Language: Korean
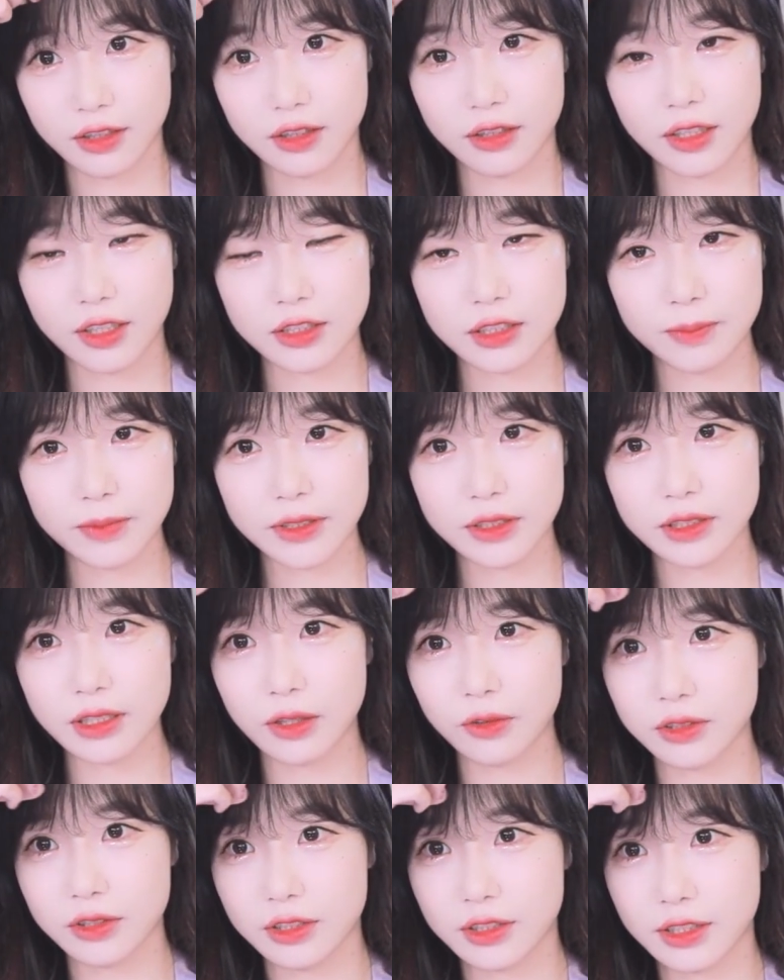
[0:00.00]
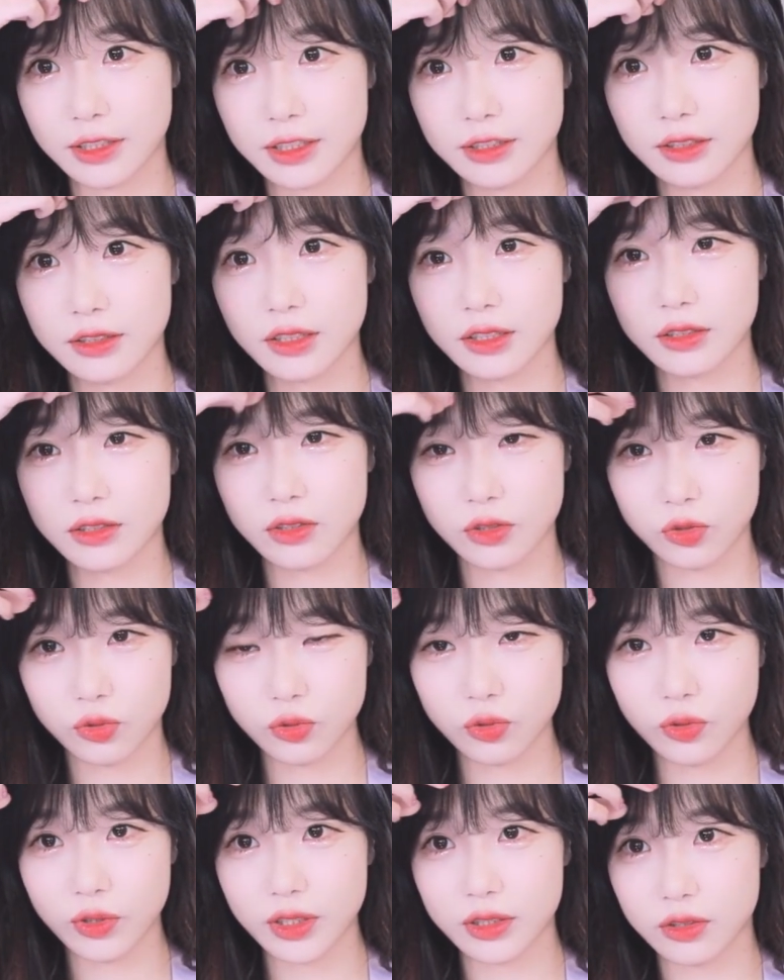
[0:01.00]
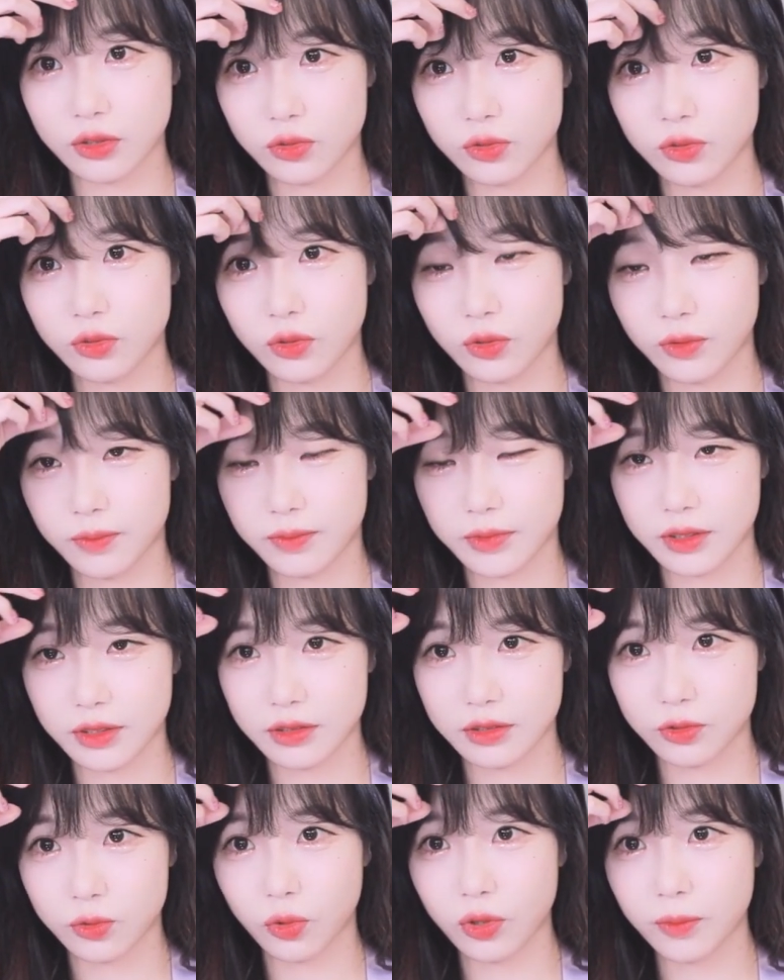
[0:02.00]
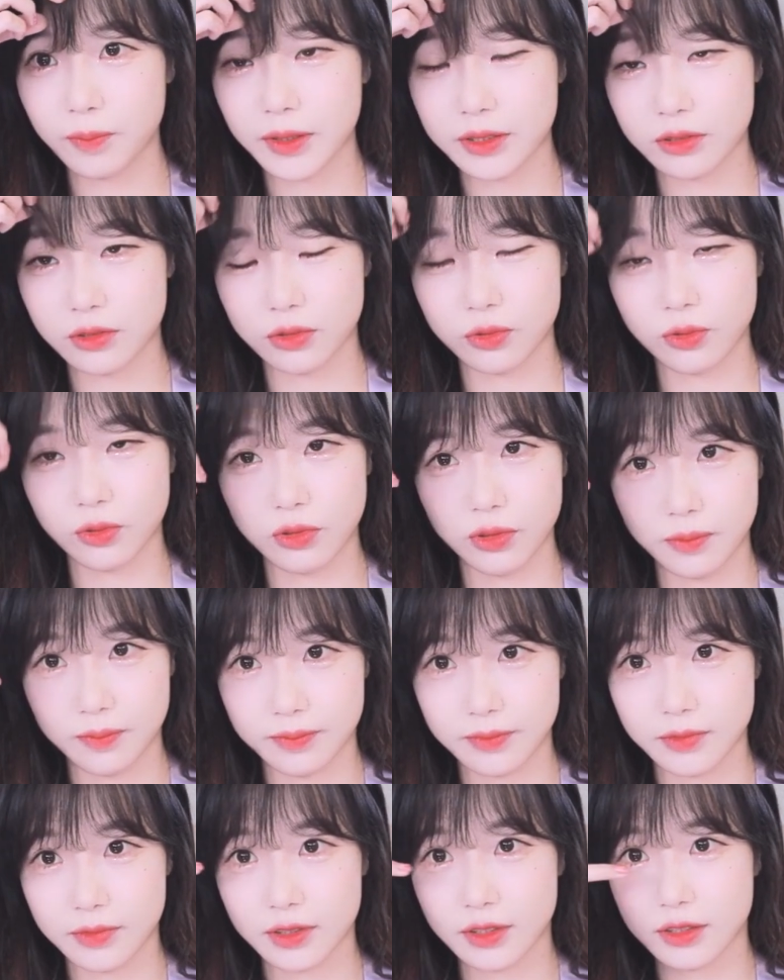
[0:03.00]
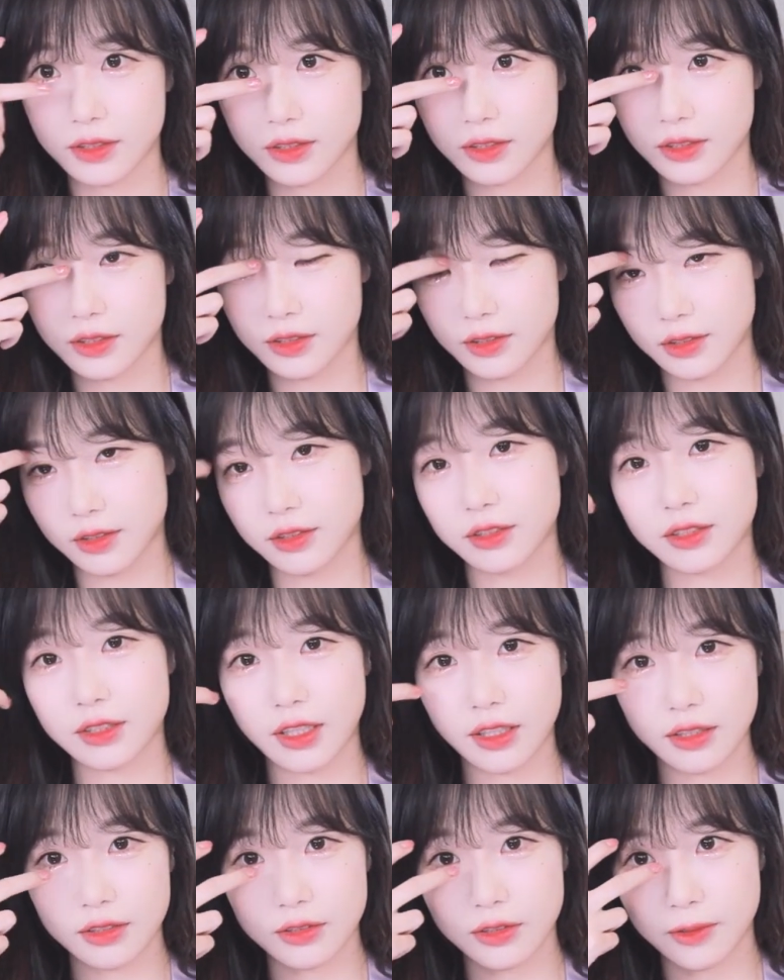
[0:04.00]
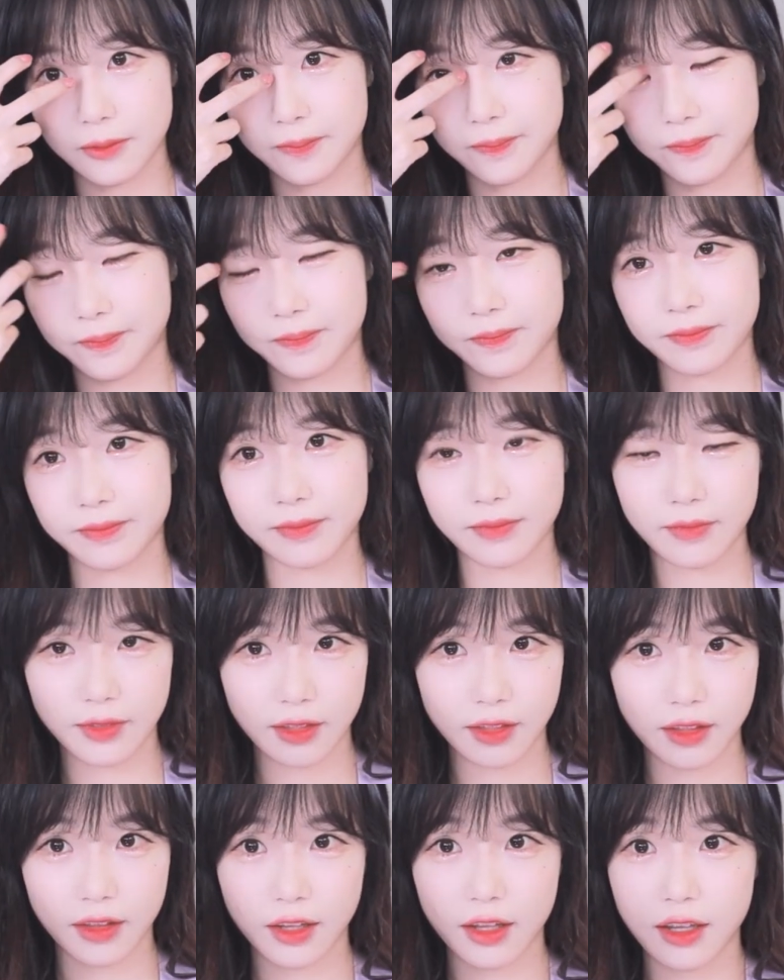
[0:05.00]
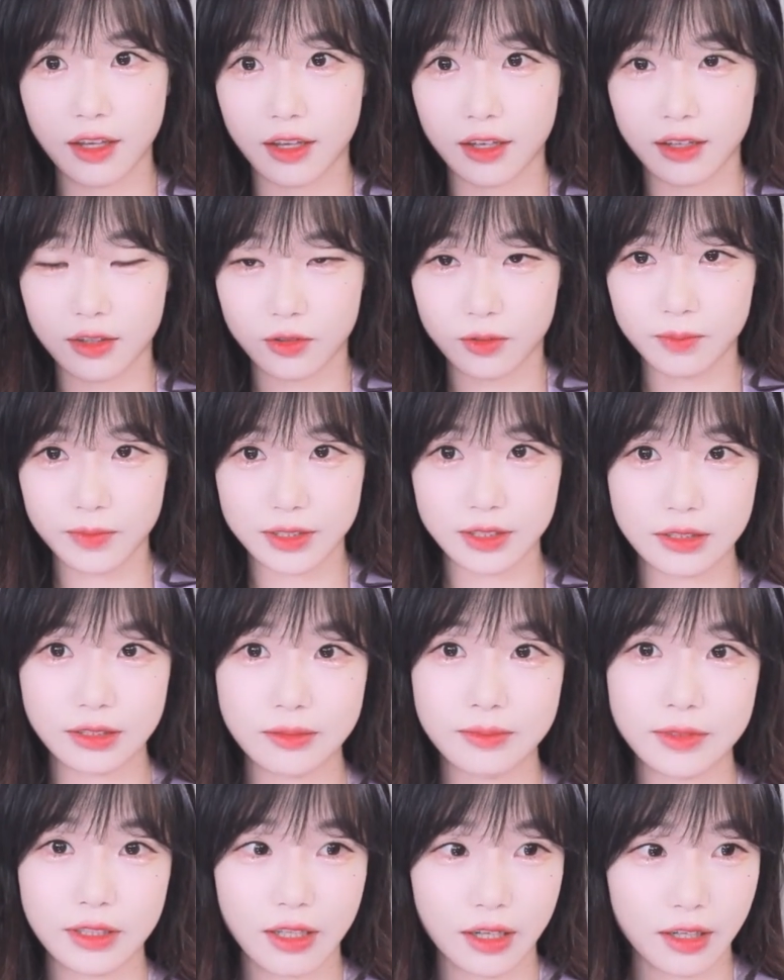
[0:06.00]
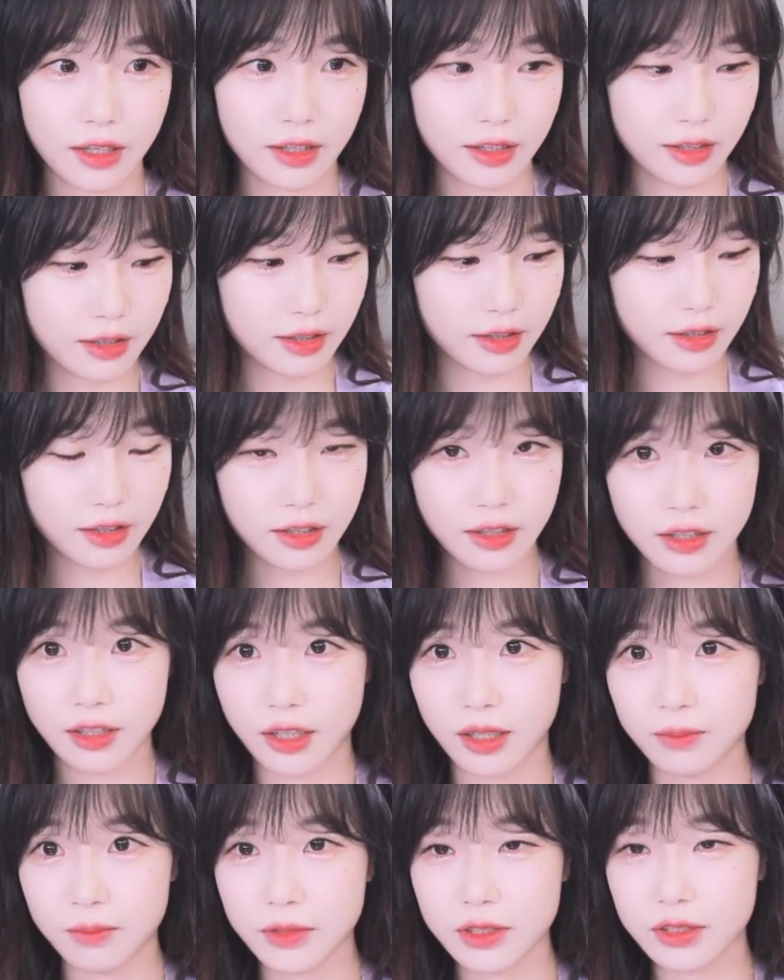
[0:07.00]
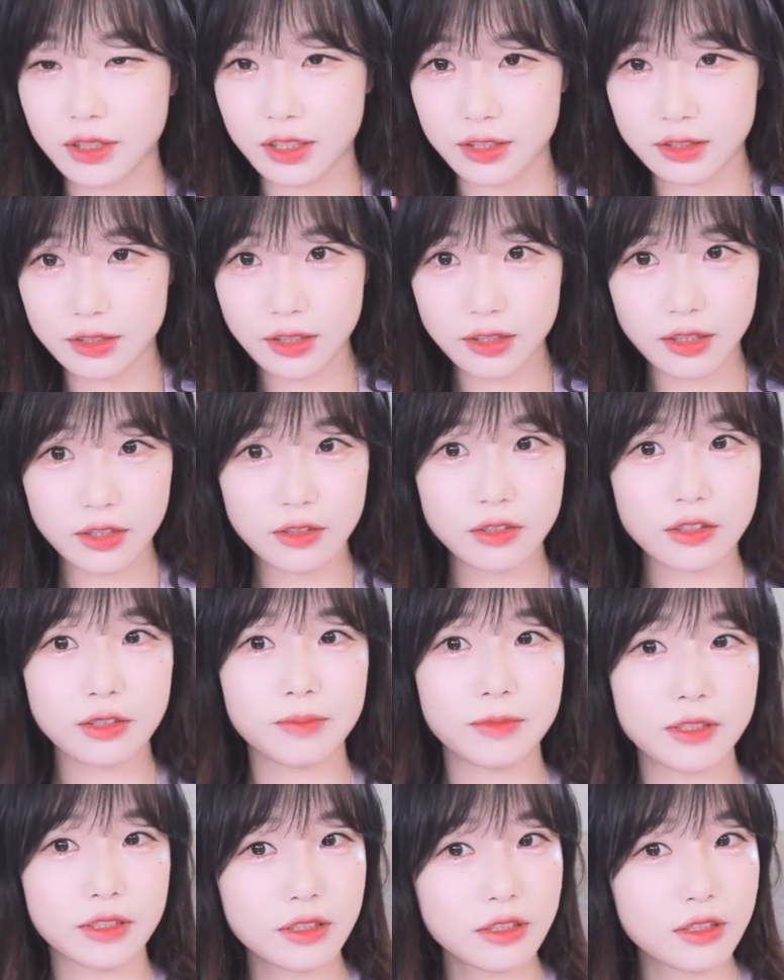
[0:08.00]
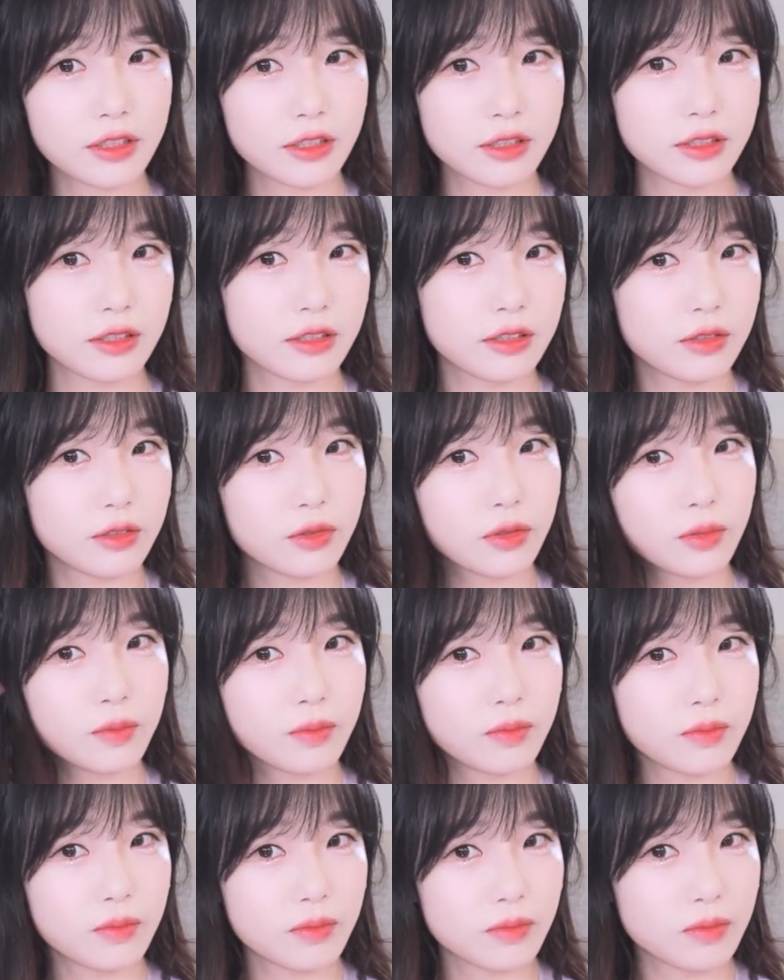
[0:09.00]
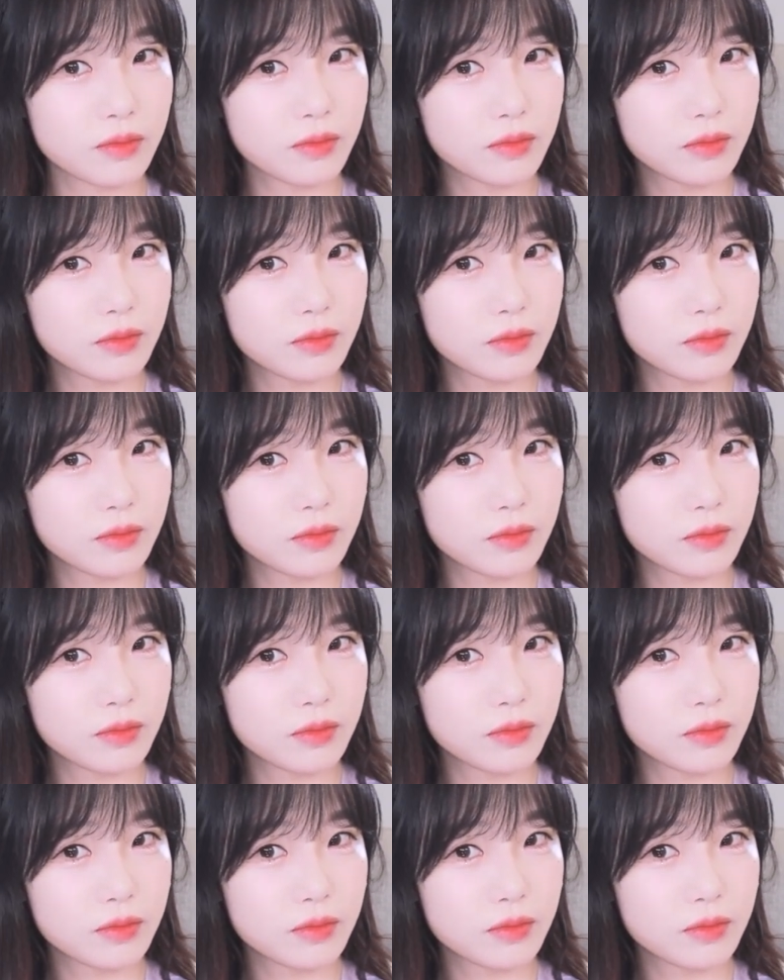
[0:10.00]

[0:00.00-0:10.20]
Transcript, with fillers: 나 스피치 학원 이제 끝났어 수료했어 수료 졸업했어 졸업 잘했죠 고맙습니다 앞머리 괜찮아요 님들? 좀